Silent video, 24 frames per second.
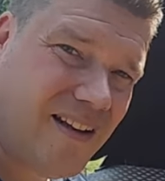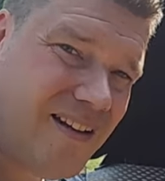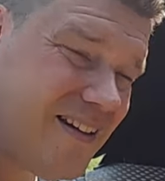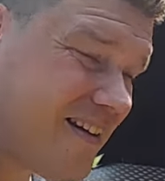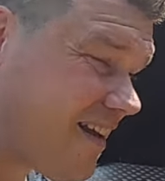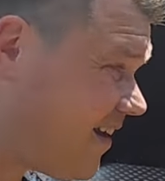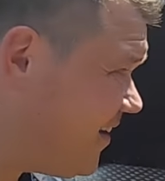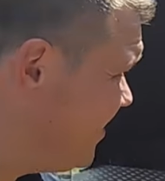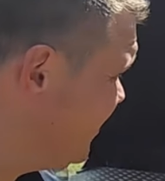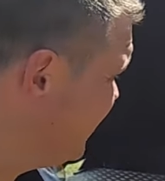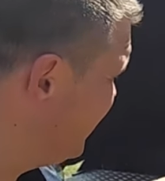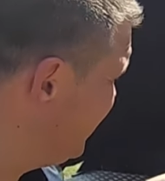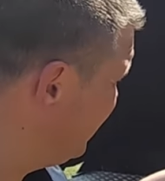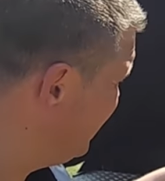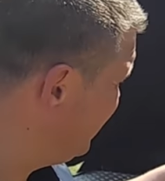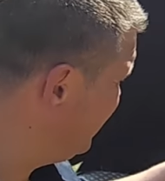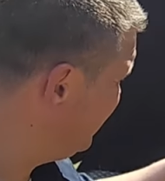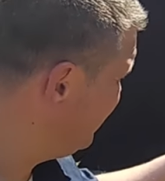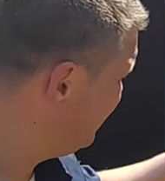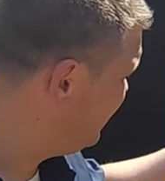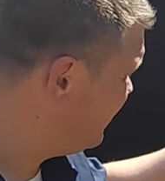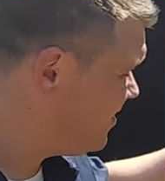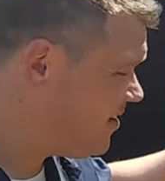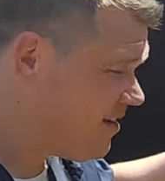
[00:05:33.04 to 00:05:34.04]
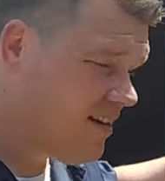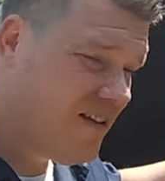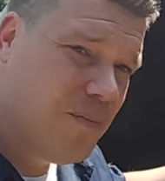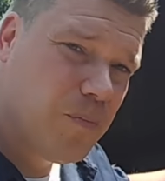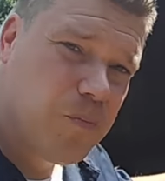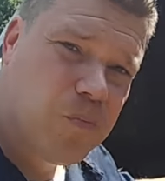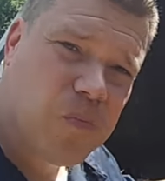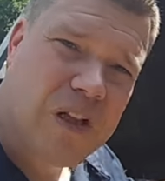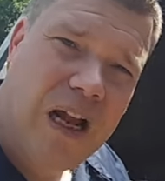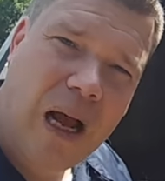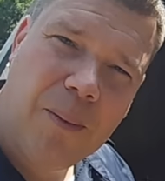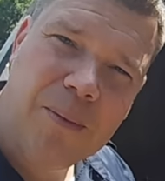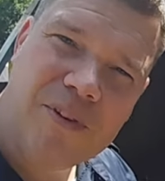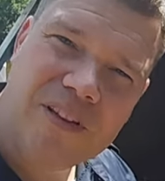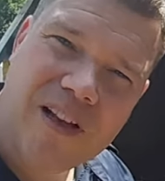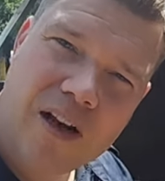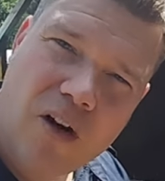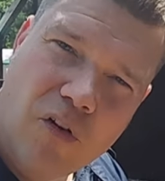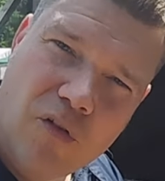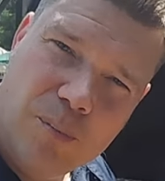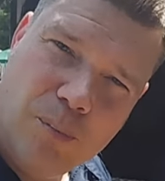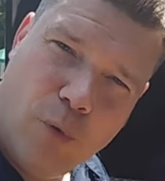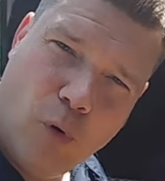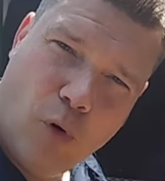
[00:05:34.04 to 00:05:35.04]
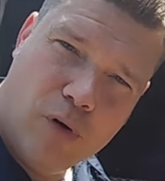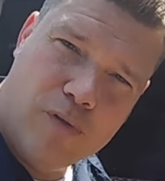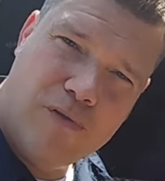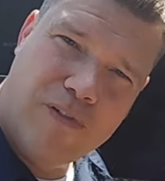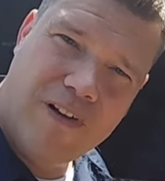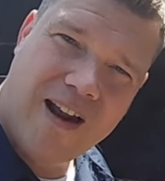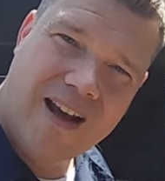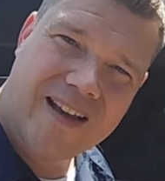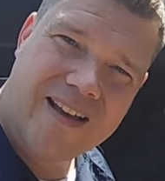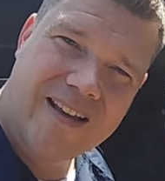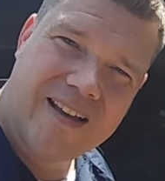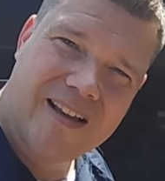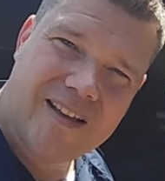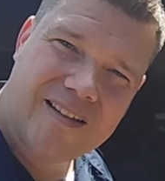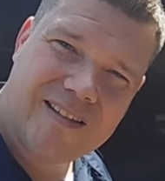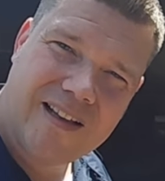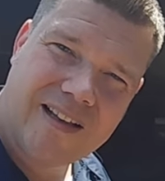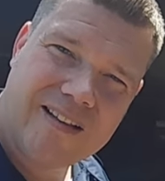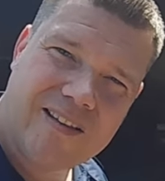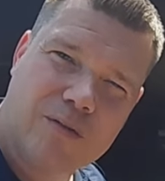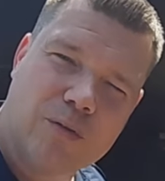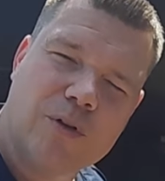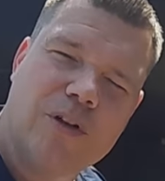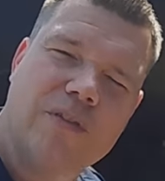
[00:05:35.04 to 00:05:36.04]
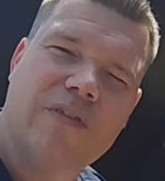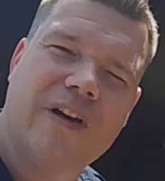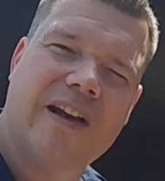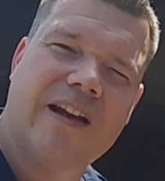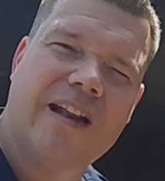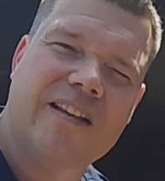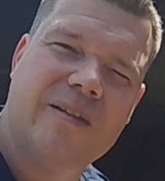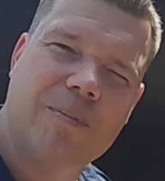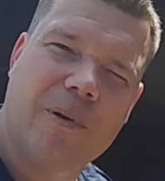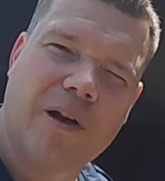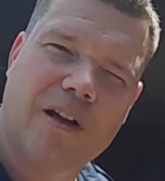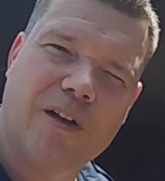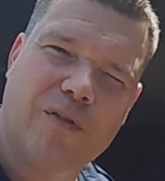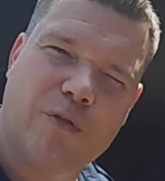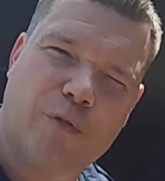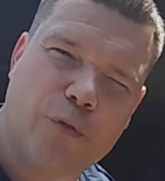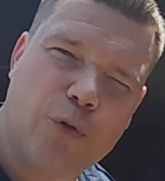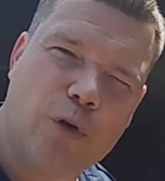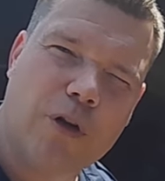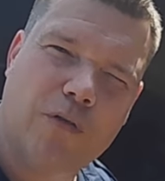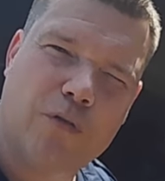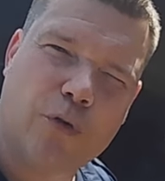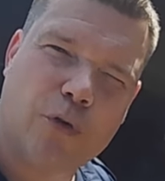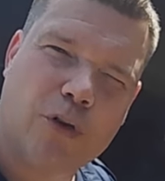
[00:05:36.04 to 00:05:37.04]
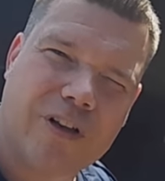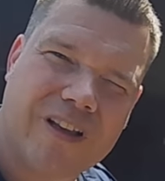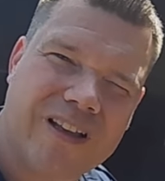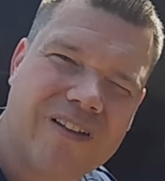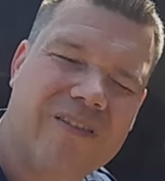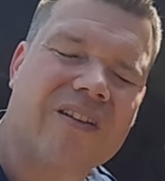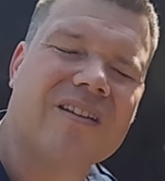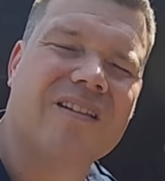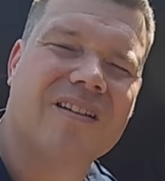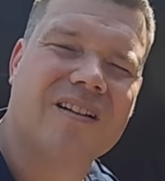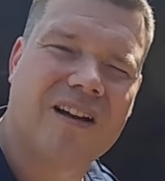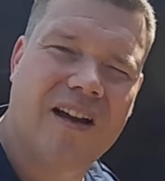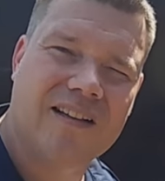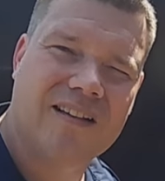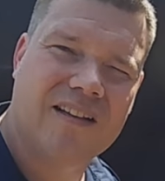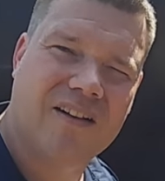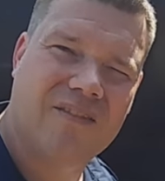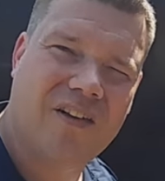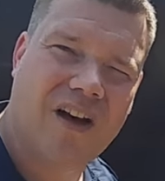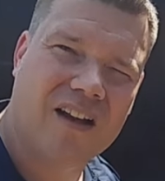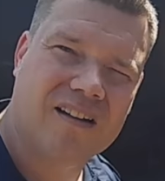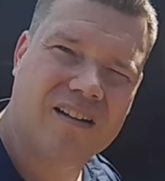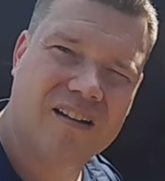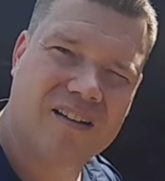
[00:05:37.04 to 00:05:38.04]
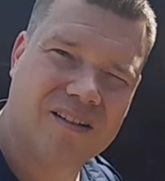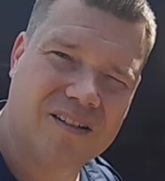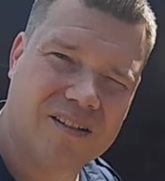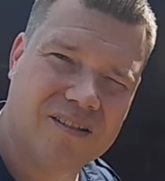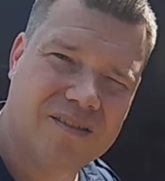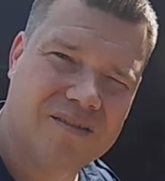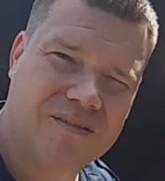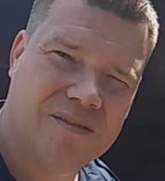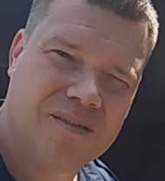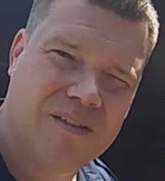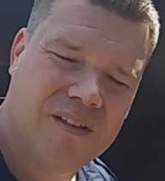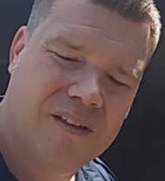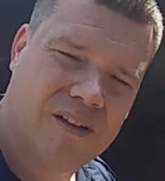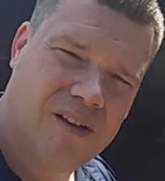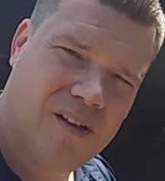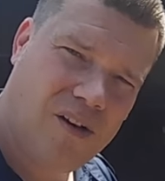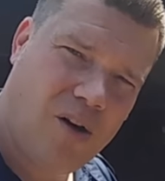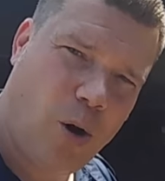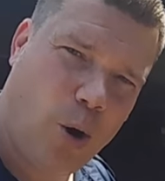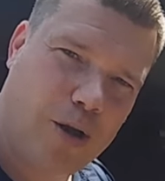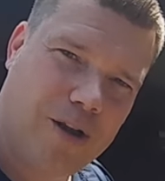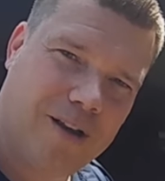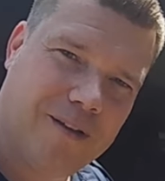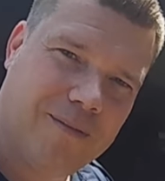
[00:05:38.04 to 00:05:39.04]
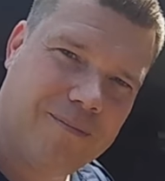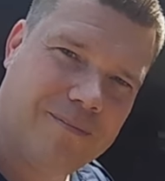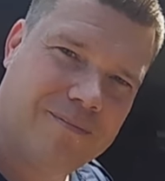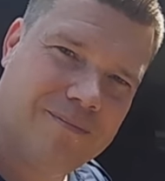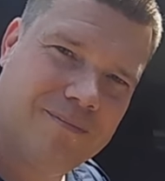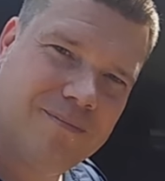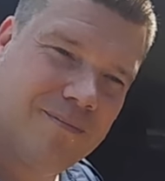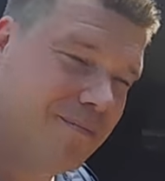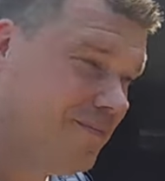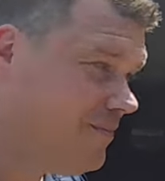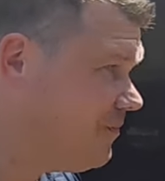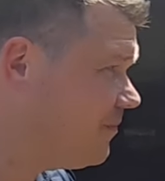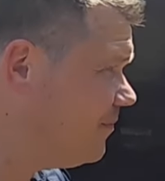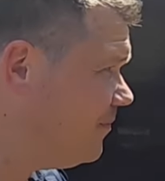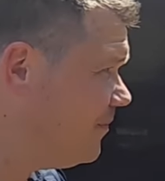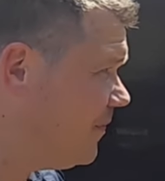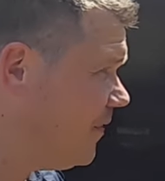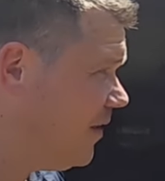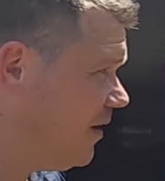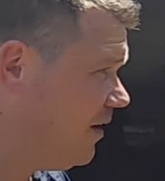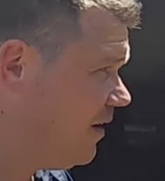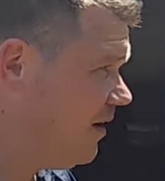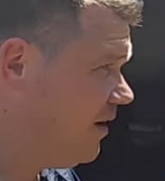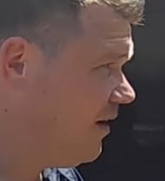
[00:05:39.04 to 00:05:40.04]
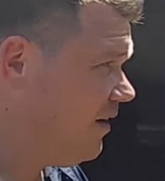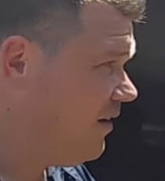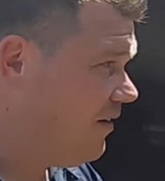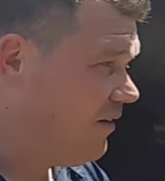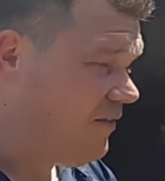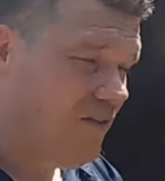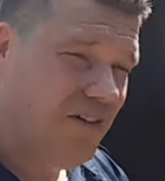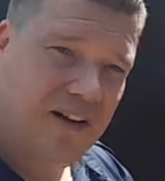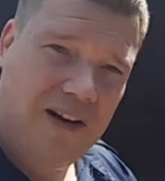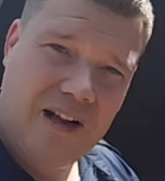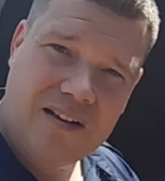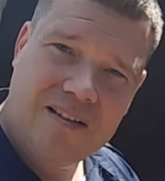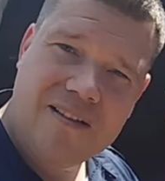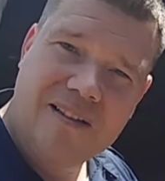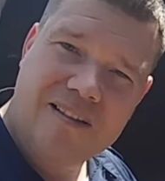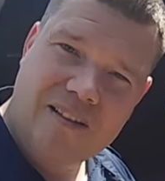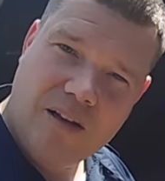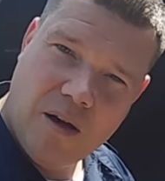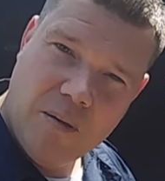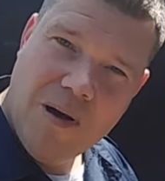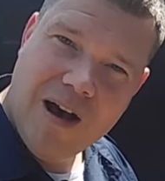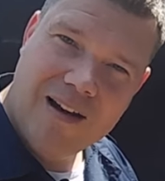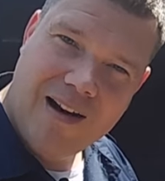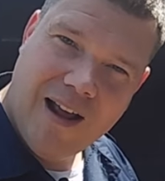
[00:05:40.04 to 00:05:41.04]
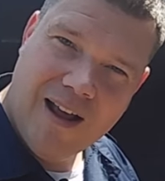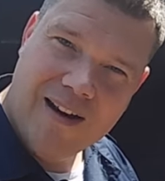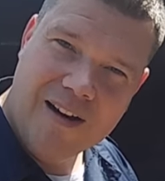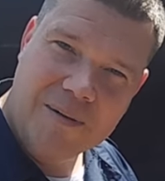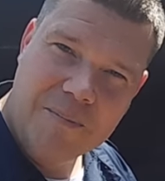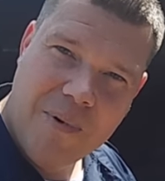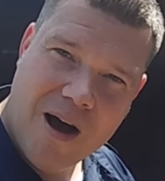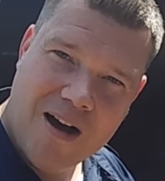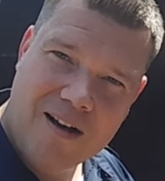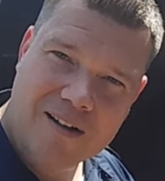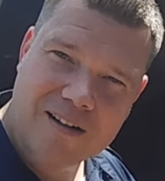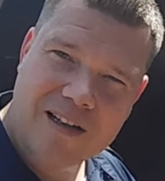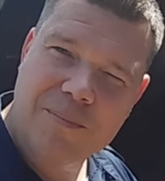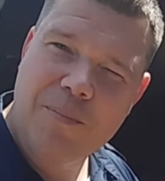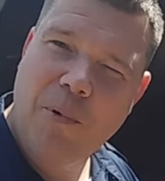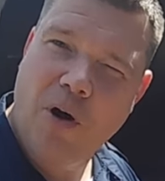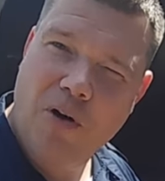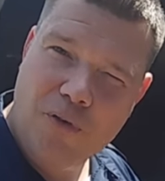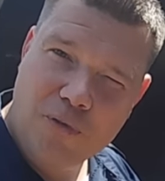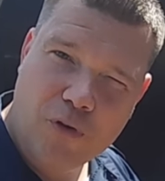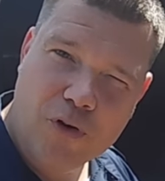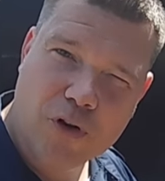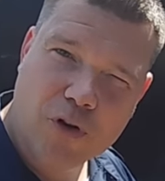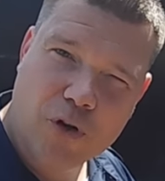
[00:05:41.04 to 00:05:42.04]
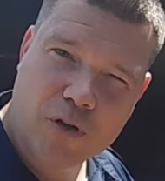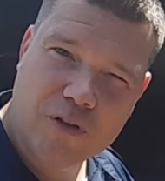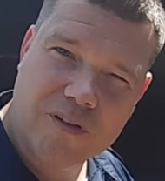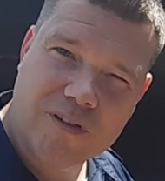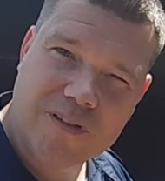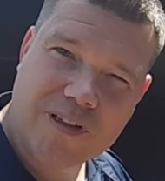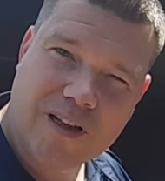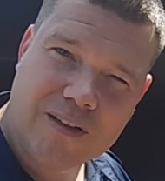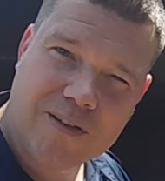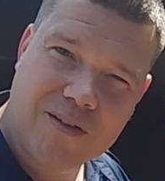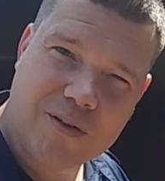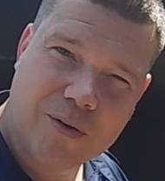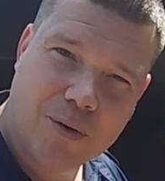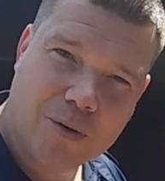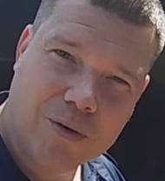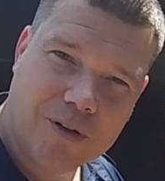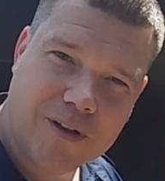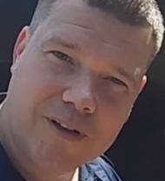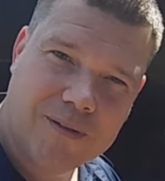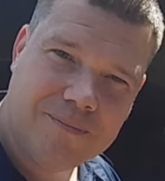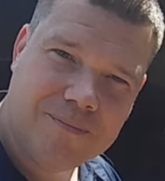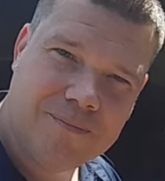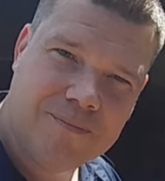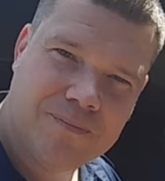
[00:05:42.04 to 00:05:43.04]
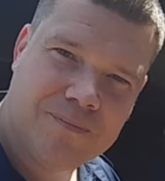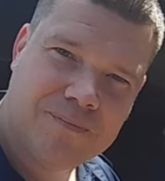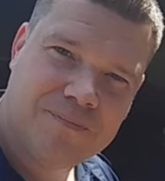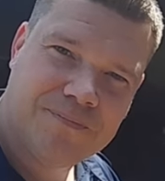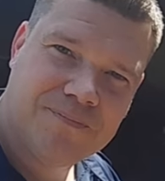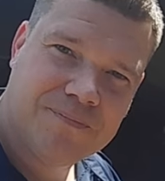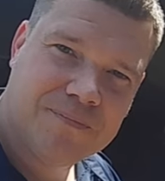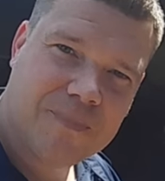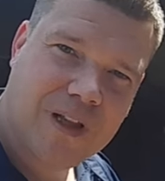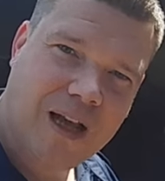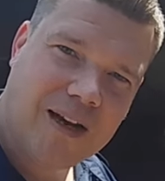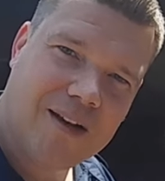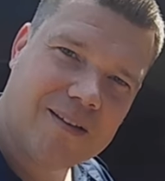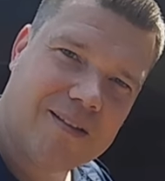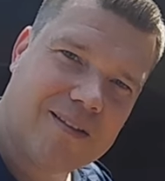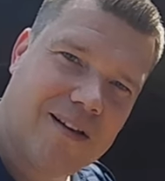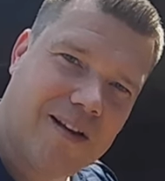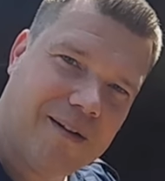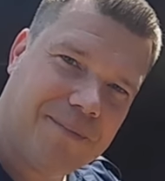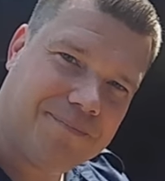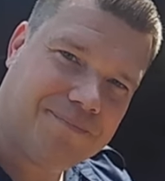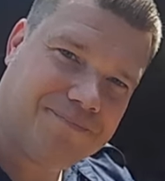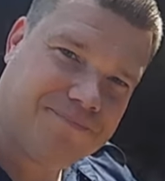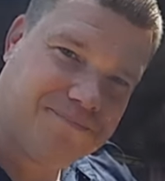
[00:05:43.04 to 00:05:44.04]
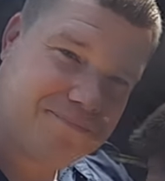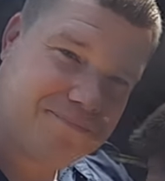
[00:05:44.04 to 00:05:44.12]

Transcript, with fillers: innen drin. Haben sie alle auf dem Boden flach hingesetzt und die werden jetzt mal ein Gefühl dafür kriegen, was sie gleich erwartet. Ne? Okay? Wir lassen jetzt aber mal alleine machen, die brauchen volle Konzentration. Ne? Alles klar.